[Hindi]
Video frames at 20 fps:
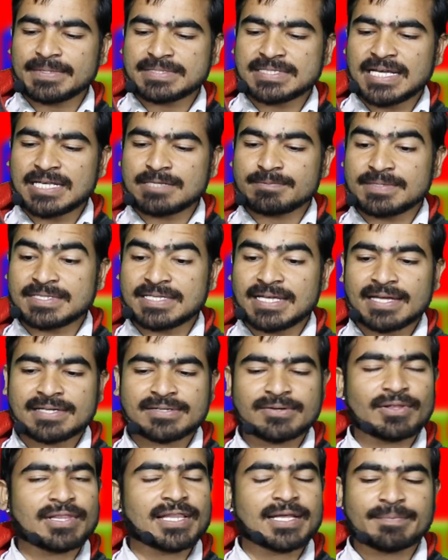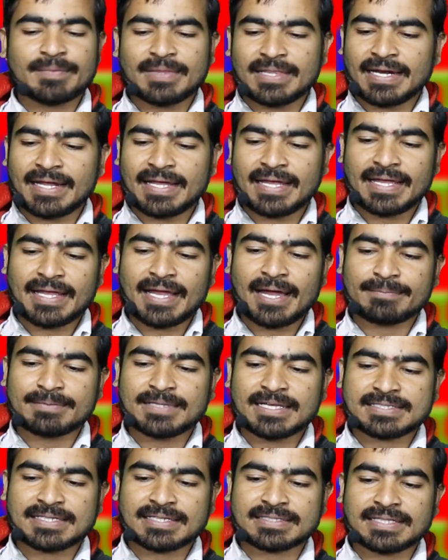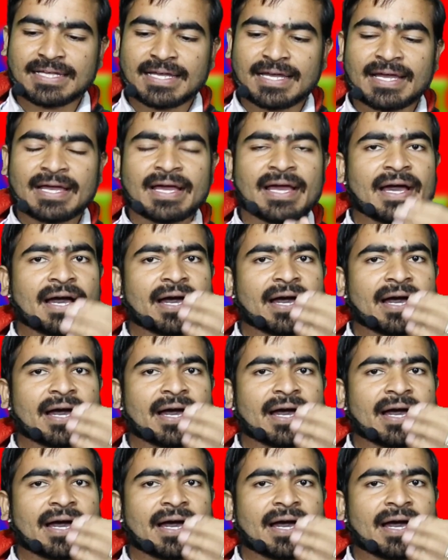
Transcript: पचास पचास डॉलर मिल रहा है ये आप देख सकते हैं